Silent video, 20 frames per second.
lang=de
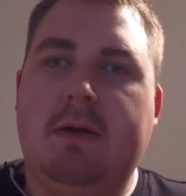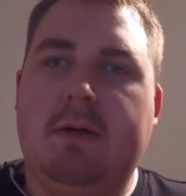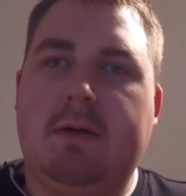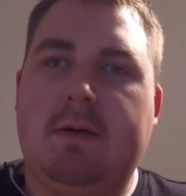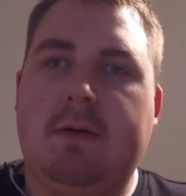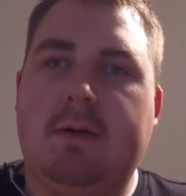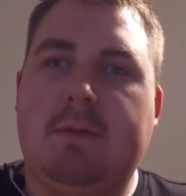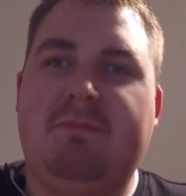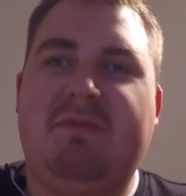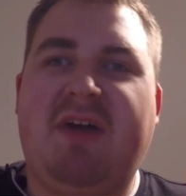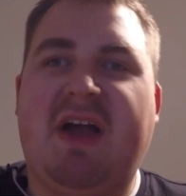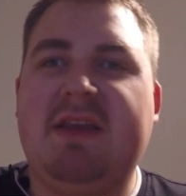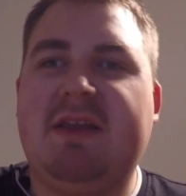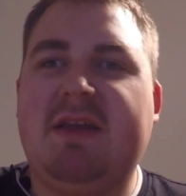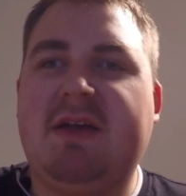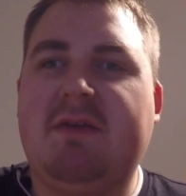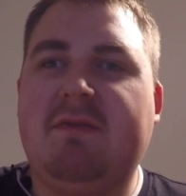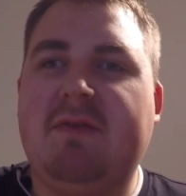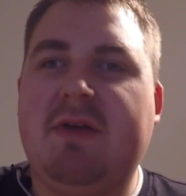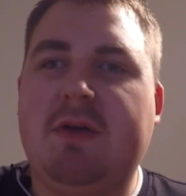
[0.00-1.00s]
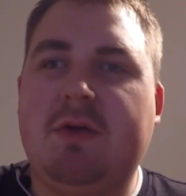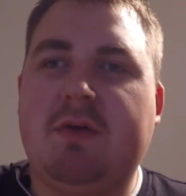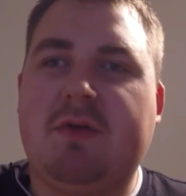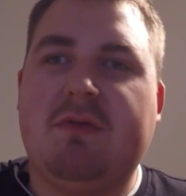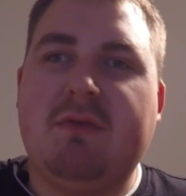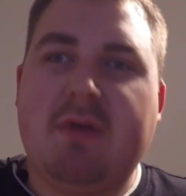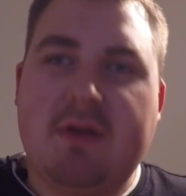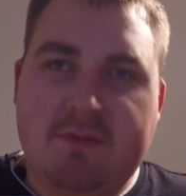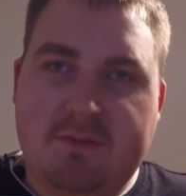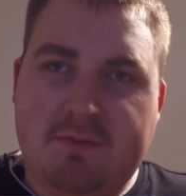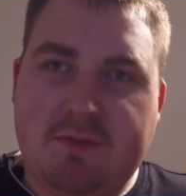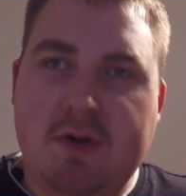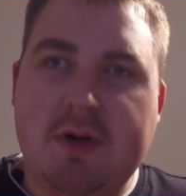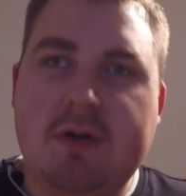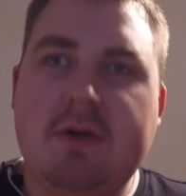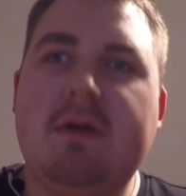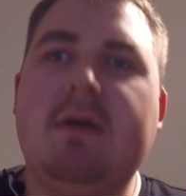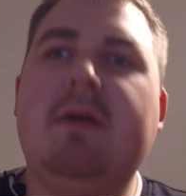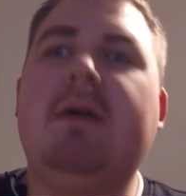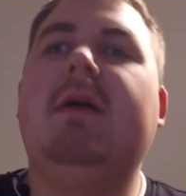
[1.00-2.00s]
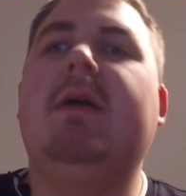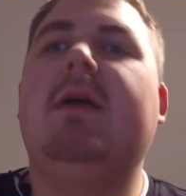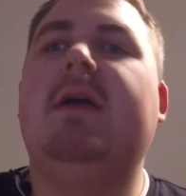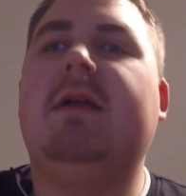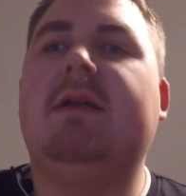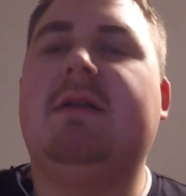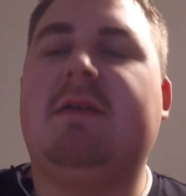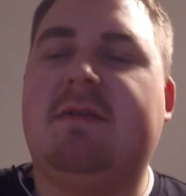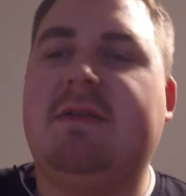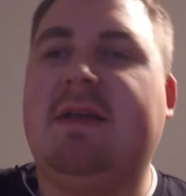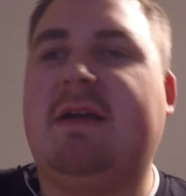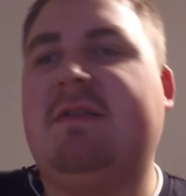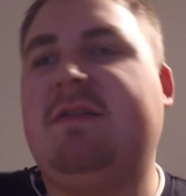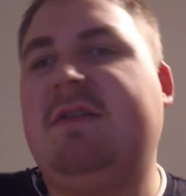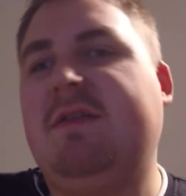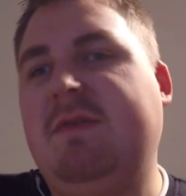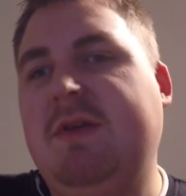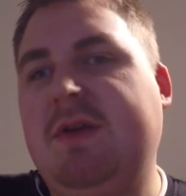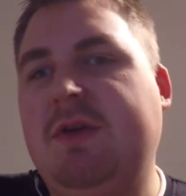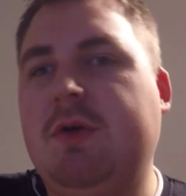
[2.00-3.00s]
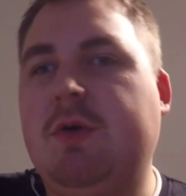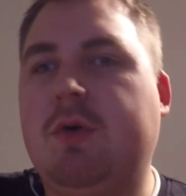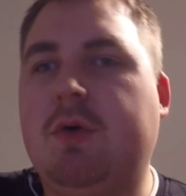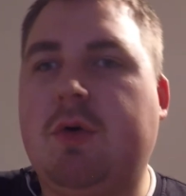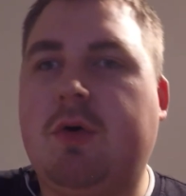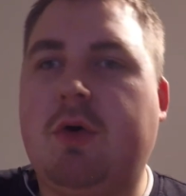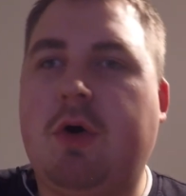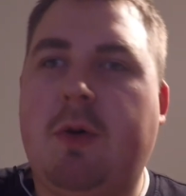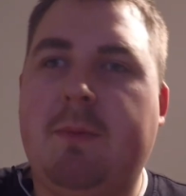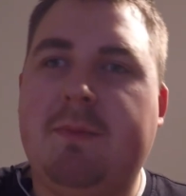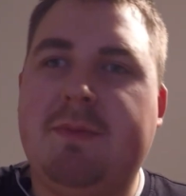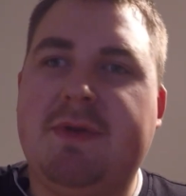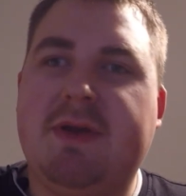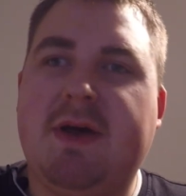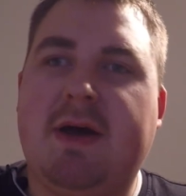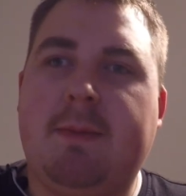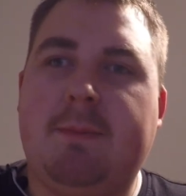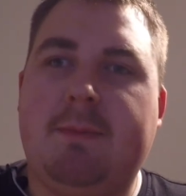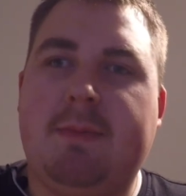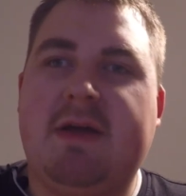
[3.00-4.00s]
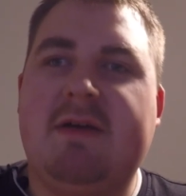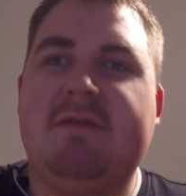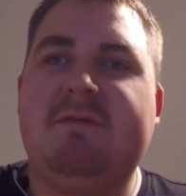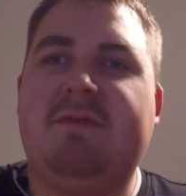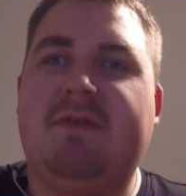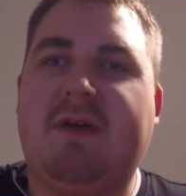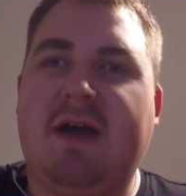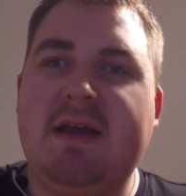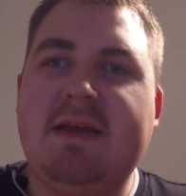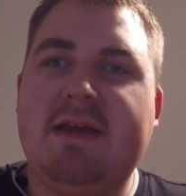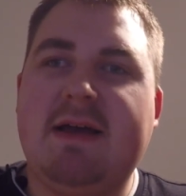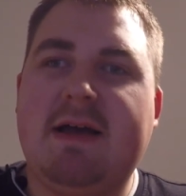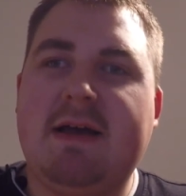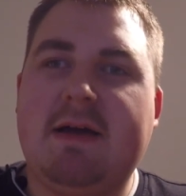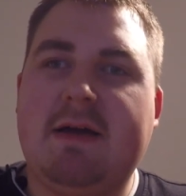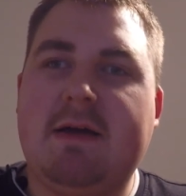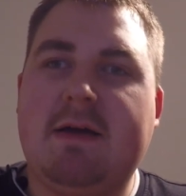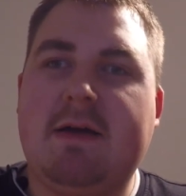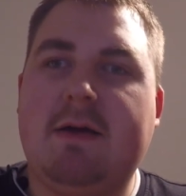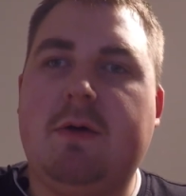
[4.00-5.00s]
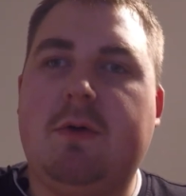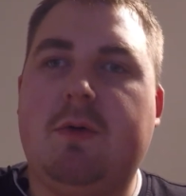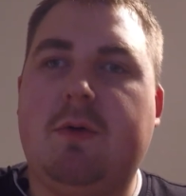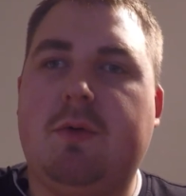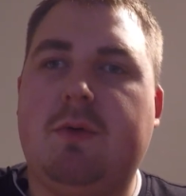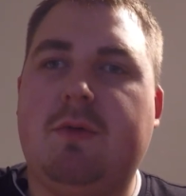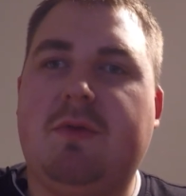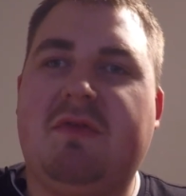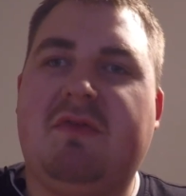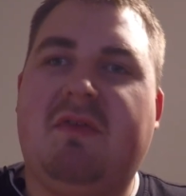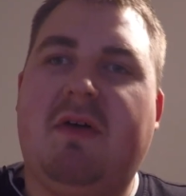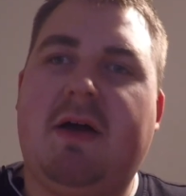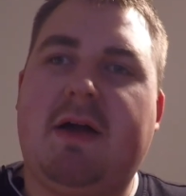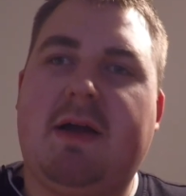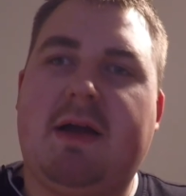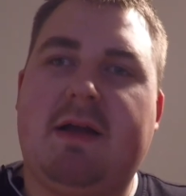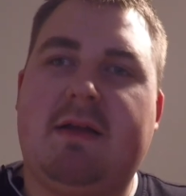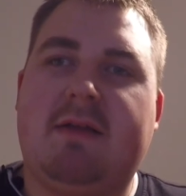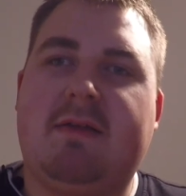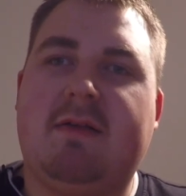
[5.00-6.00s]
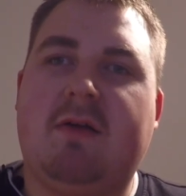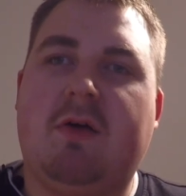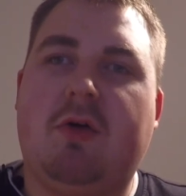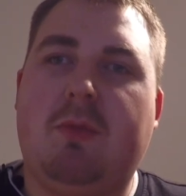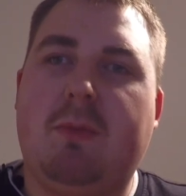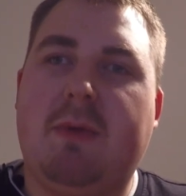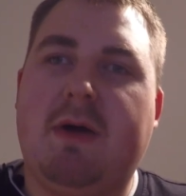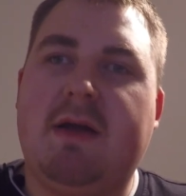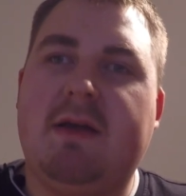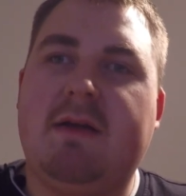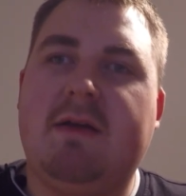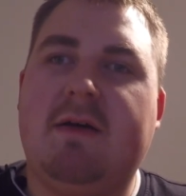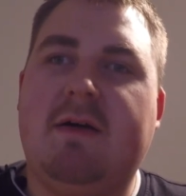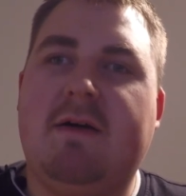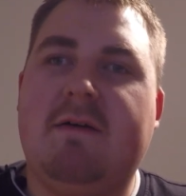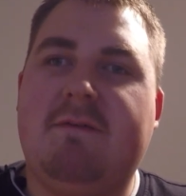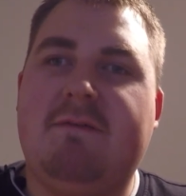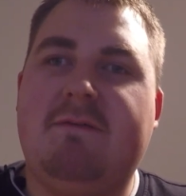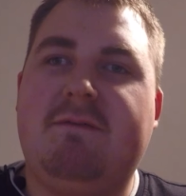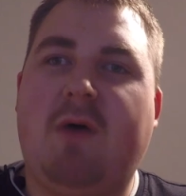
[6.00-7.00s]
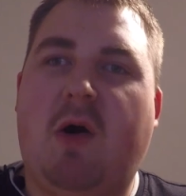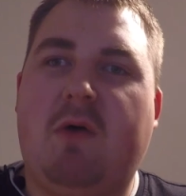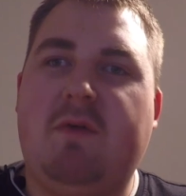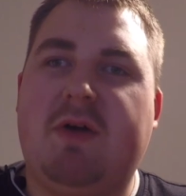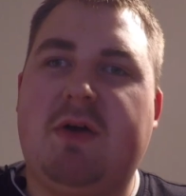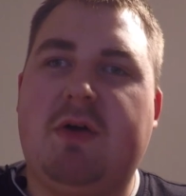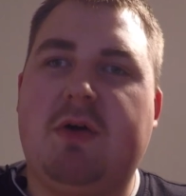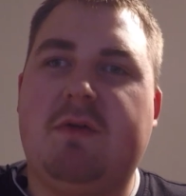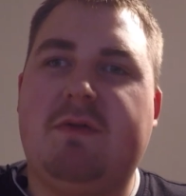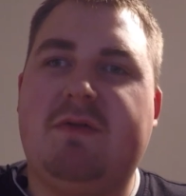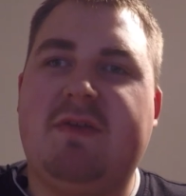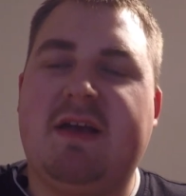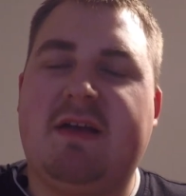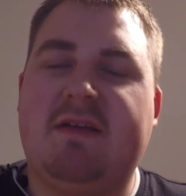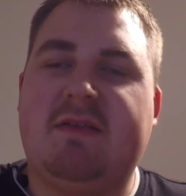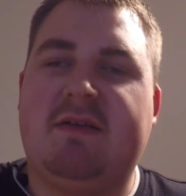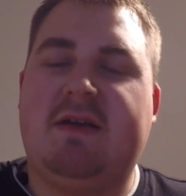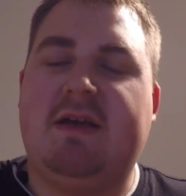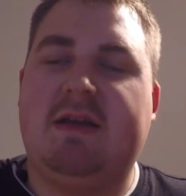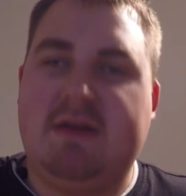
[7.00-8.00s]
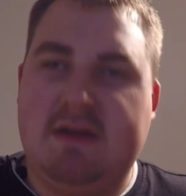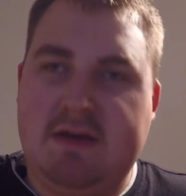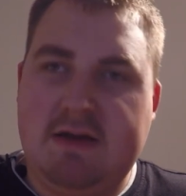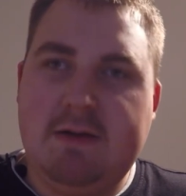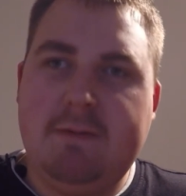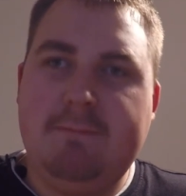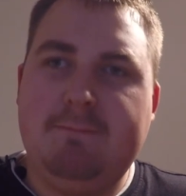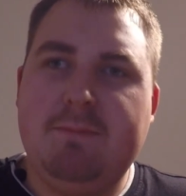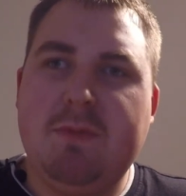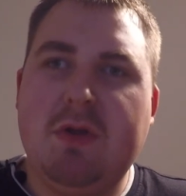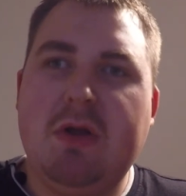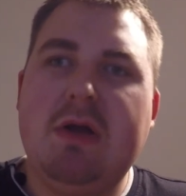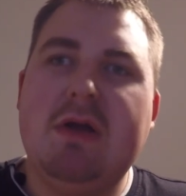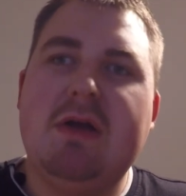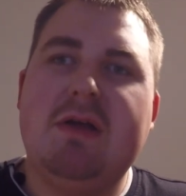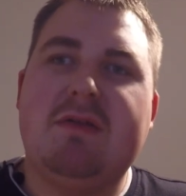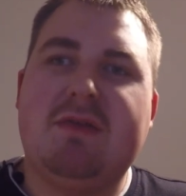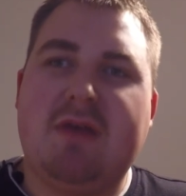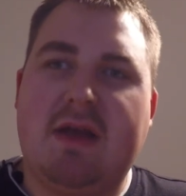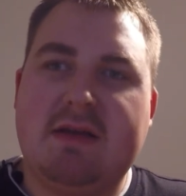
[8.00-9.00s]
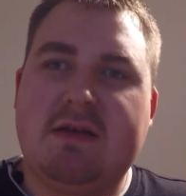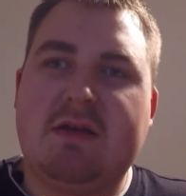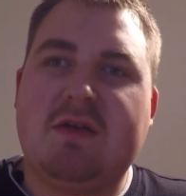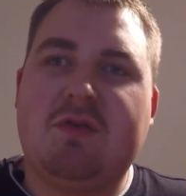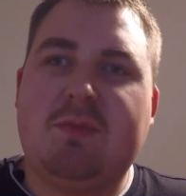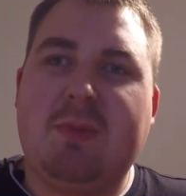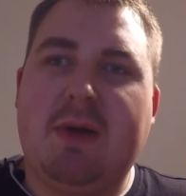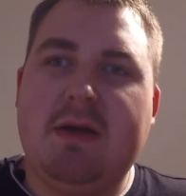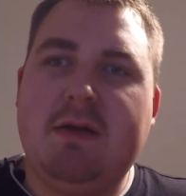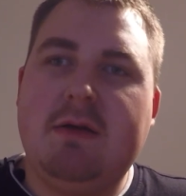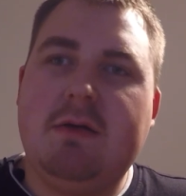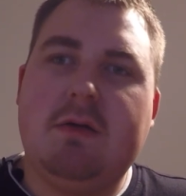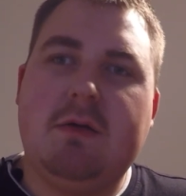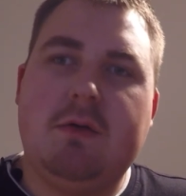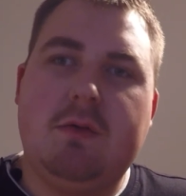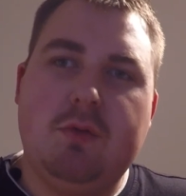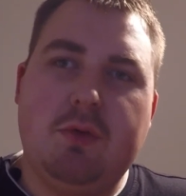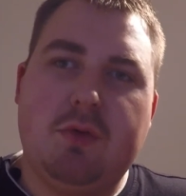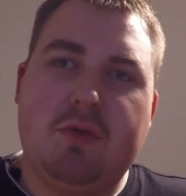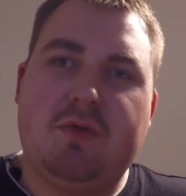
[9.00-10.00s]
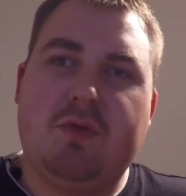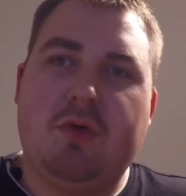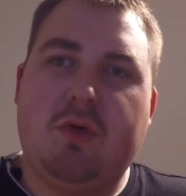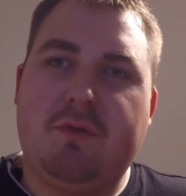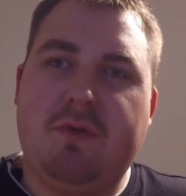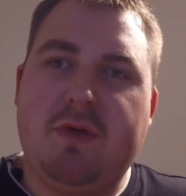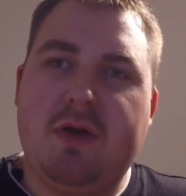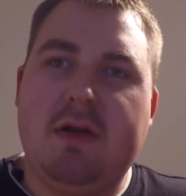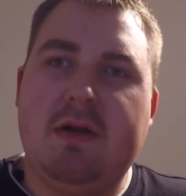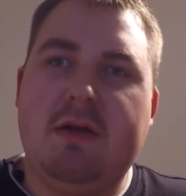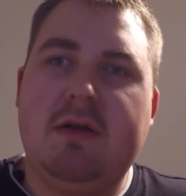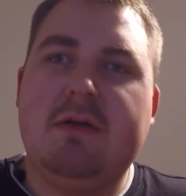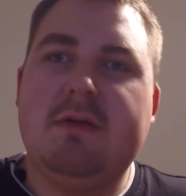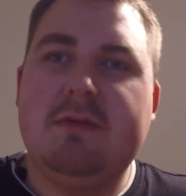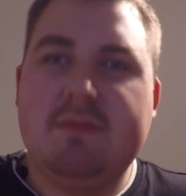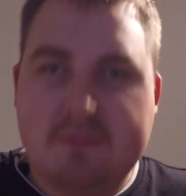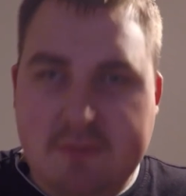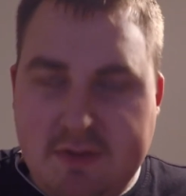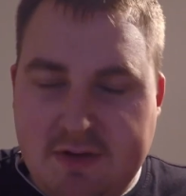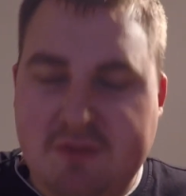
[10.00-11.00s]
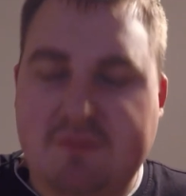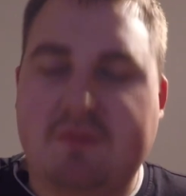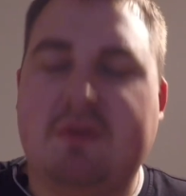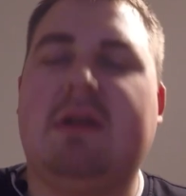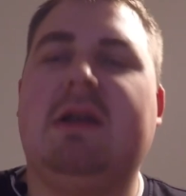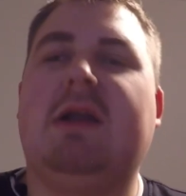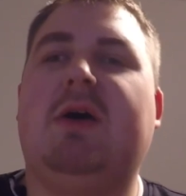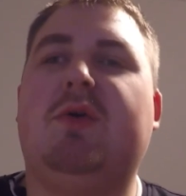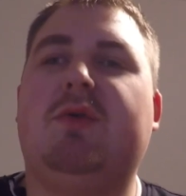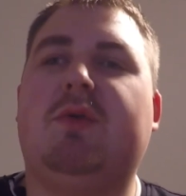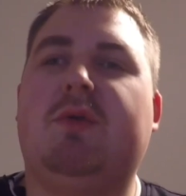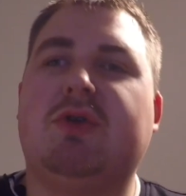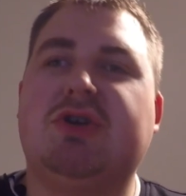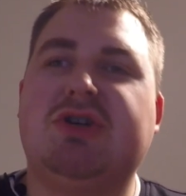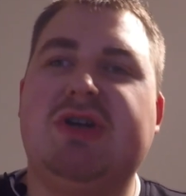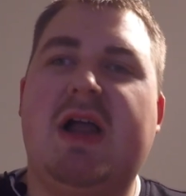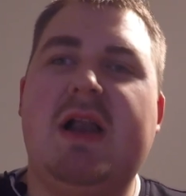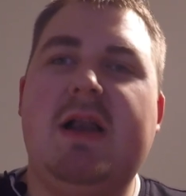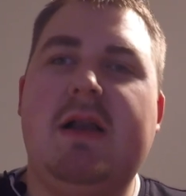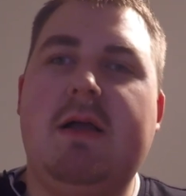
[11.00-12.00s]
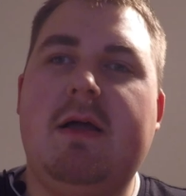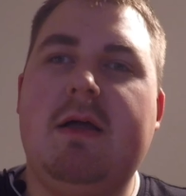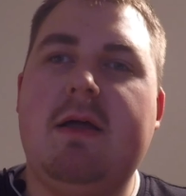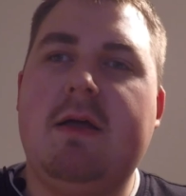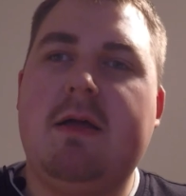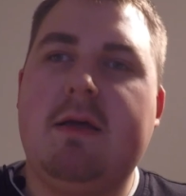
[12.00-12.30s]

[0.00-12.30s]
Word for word: Ähm, weitere Videos werden folgen. Das nächste Video kommt am Freitag und zwar geht es da um einen VW Golf 6 GTI. Seid gespannt, nur so viel. Es wird laut und schnell.